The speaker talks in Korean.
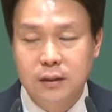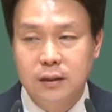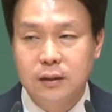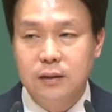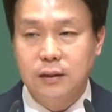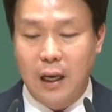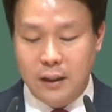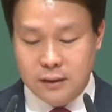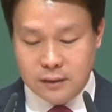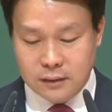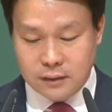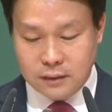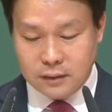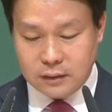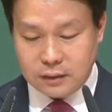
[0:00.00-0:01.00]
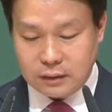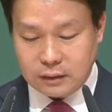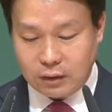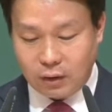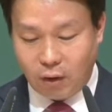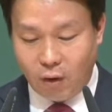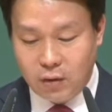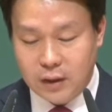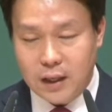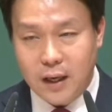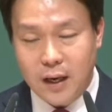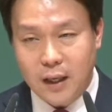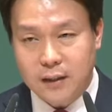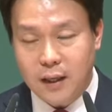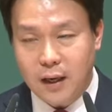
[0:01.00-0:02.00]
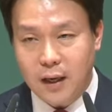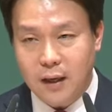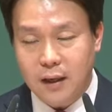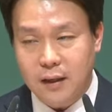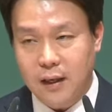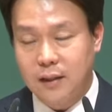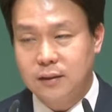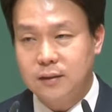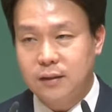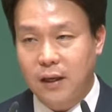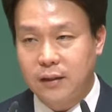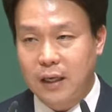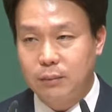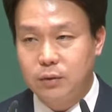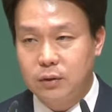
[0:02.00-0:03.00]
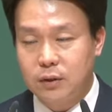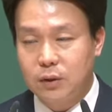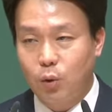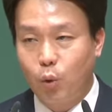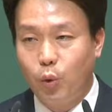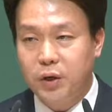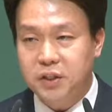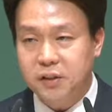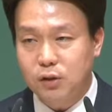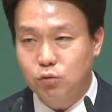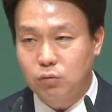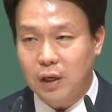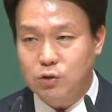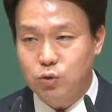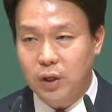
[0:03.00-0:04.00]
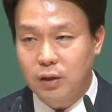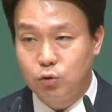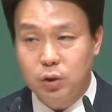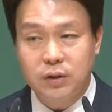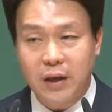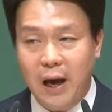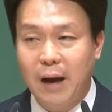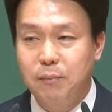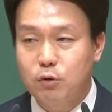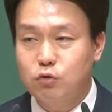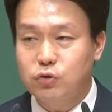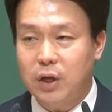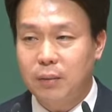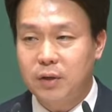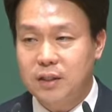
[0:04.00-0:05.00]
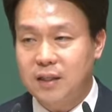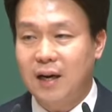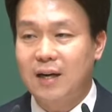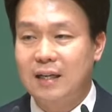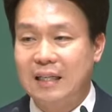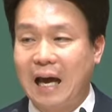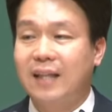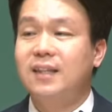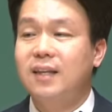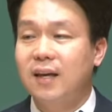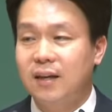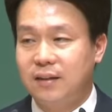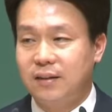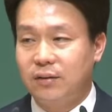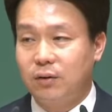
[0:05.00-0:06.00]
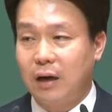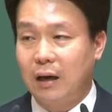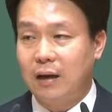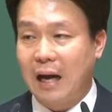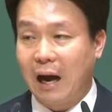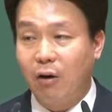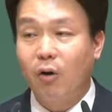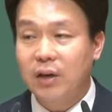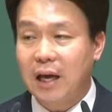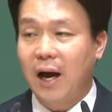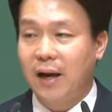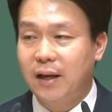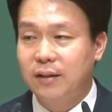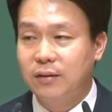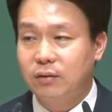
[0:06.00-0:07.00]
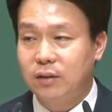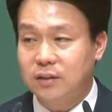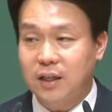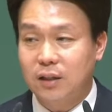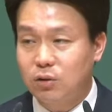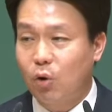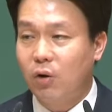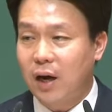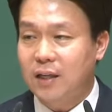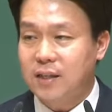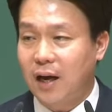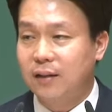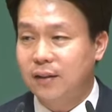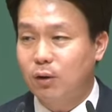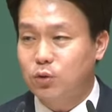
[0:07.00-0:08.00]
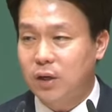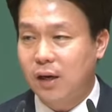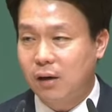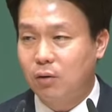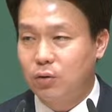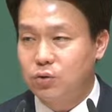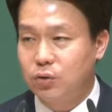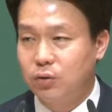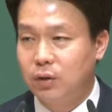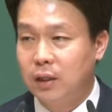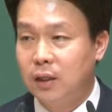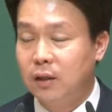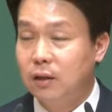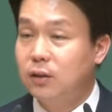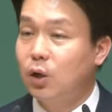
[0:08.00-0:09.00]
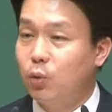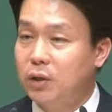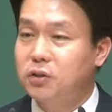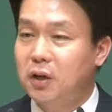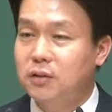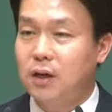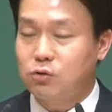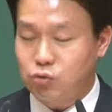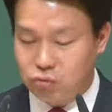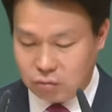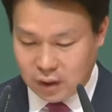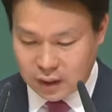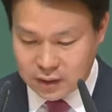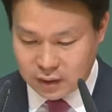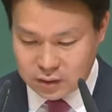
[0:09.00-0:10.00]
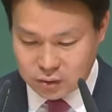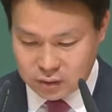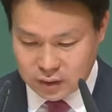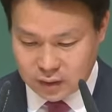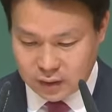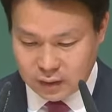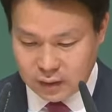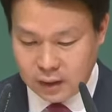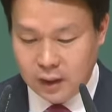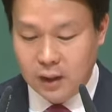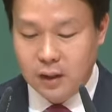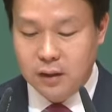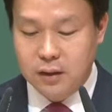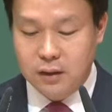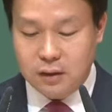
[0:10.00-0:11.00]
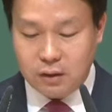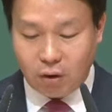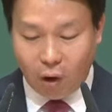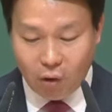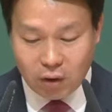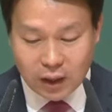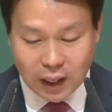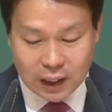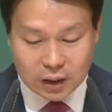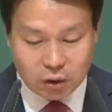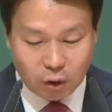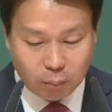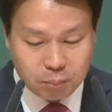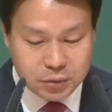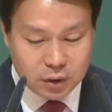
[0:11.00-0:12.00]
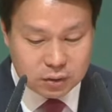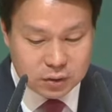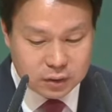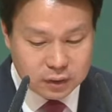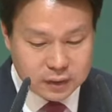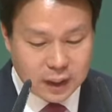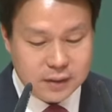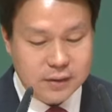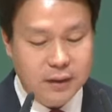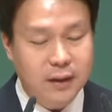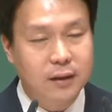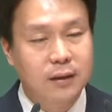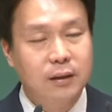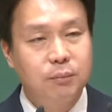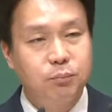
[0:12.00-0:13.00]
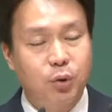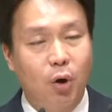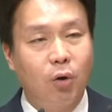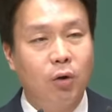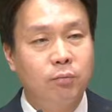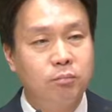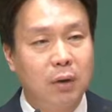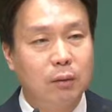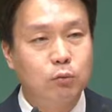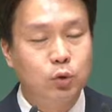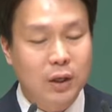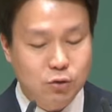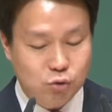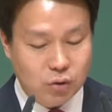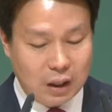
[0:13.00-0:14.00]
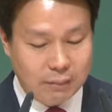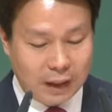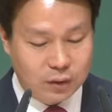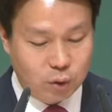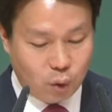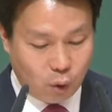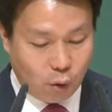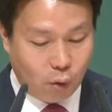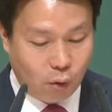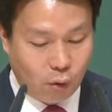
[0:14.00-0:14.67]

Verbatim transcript: 나는 건강하다라는 대답을 OECD 국가 중에 우리 대한민국 사람들이 잘 낮게 했대요. 아, 거의 안 했대요. 그러니까 자기 건강하지 않다고 생각한 거죠. 근데 왜 최장수 국가가 됐을까? 그 건강 염려증 탓에 병원 방문 횟수가 많고